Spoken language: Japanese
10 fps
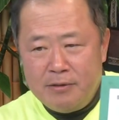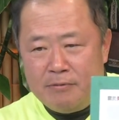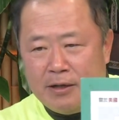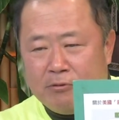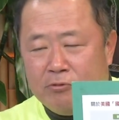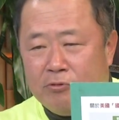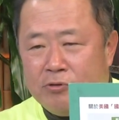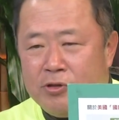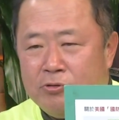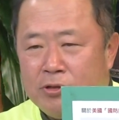まあ、こ
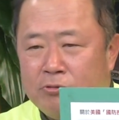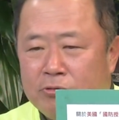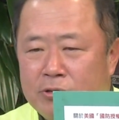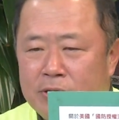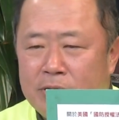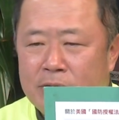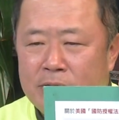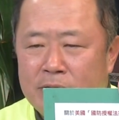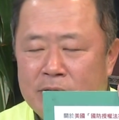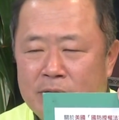の非常にこの、
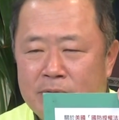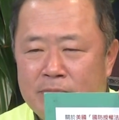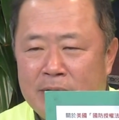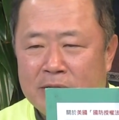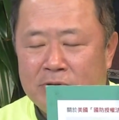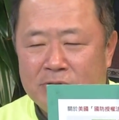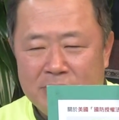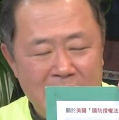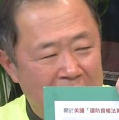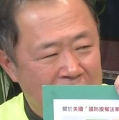まあ、その
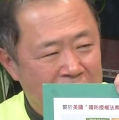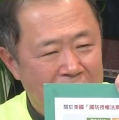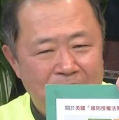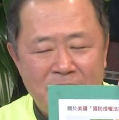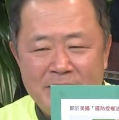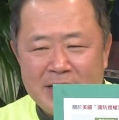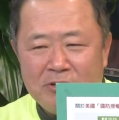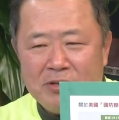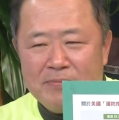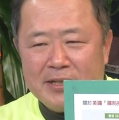なんていうんでしょう、先
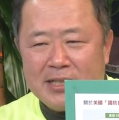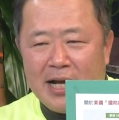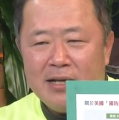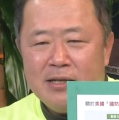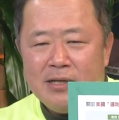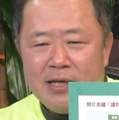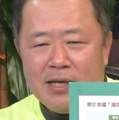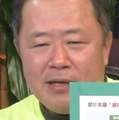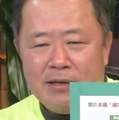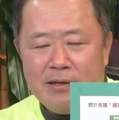ほど言いました、
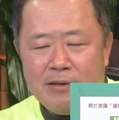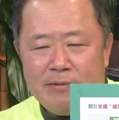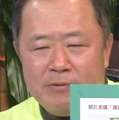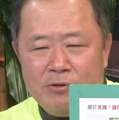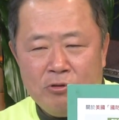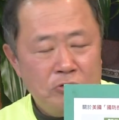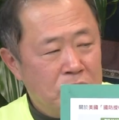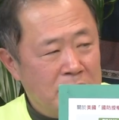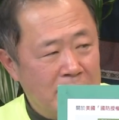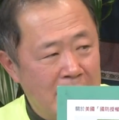世論
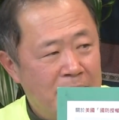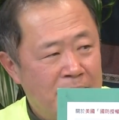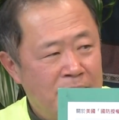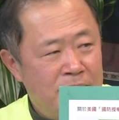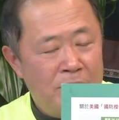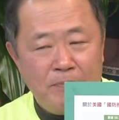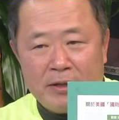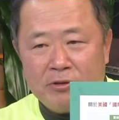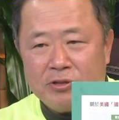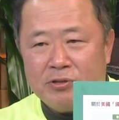調査をね、そうで
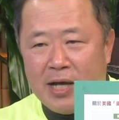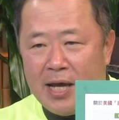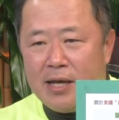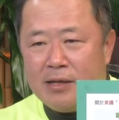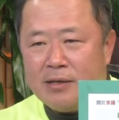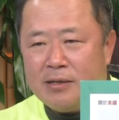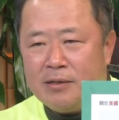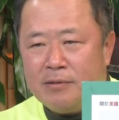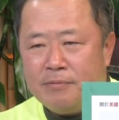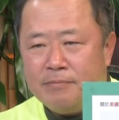すね、台湾で
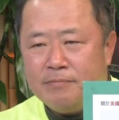一番